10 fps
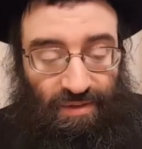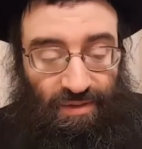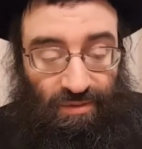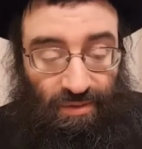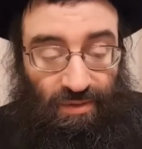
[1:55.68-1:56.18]

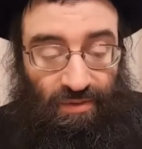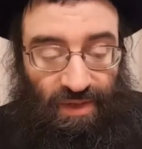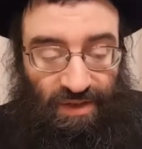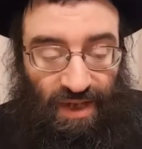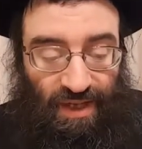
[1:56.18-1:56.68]
Нужно
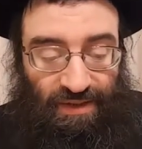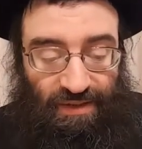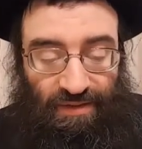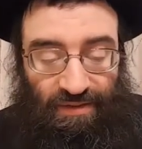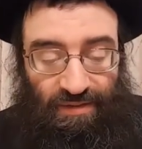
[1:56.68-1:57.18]
уважать,
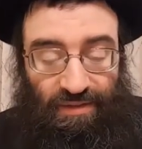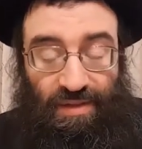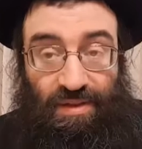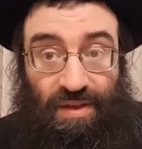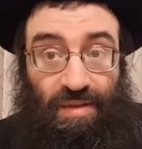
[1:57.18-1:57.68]

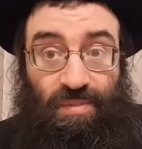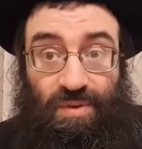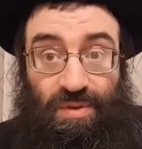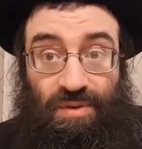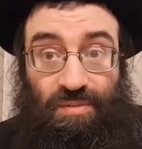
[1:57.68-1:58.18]
да, как
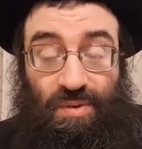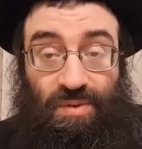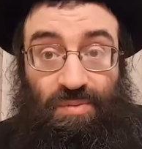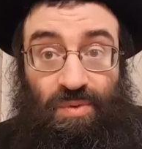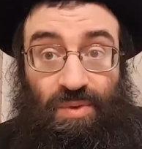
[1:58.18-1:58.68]
можно,
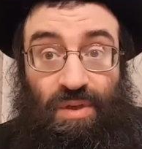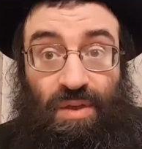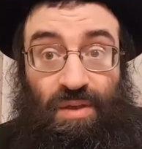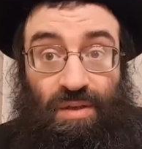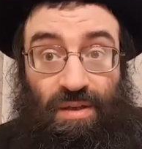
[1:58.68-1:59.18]
может муж
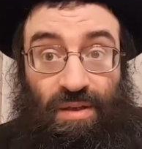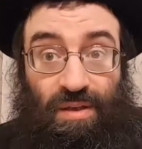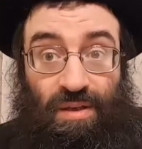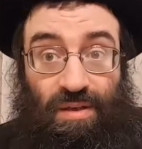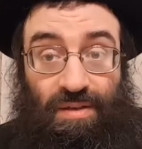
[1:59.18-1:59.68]
э,
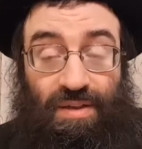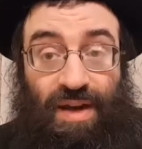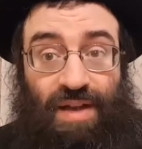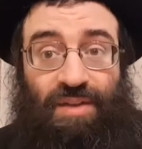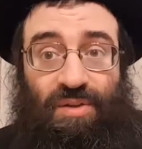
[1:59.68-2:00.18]

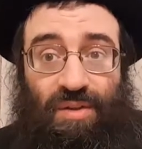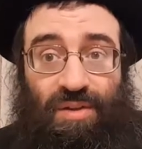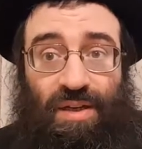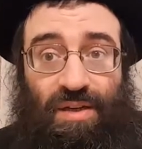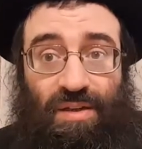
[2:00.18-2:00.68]
дерогатори,
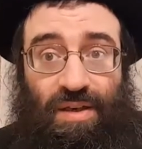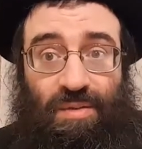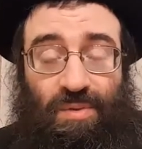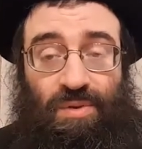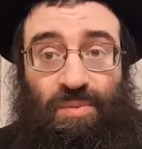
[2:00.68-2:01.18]
да, и как
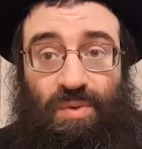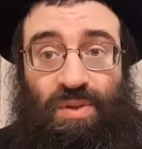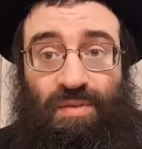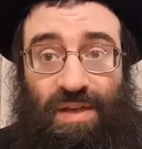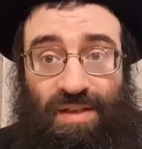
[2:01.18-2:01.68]
может муж
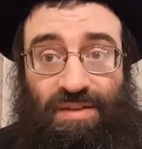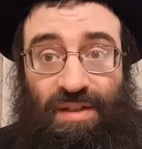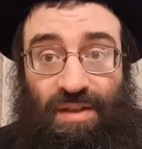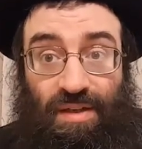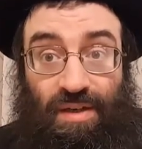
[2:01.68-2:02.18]
говорить
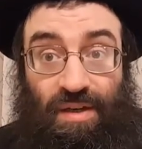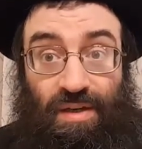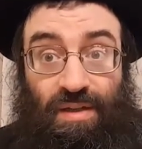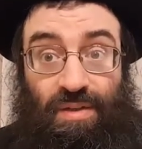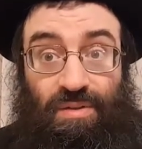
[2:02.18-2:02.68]

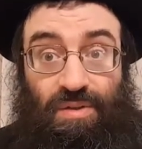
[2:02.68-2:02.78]
э,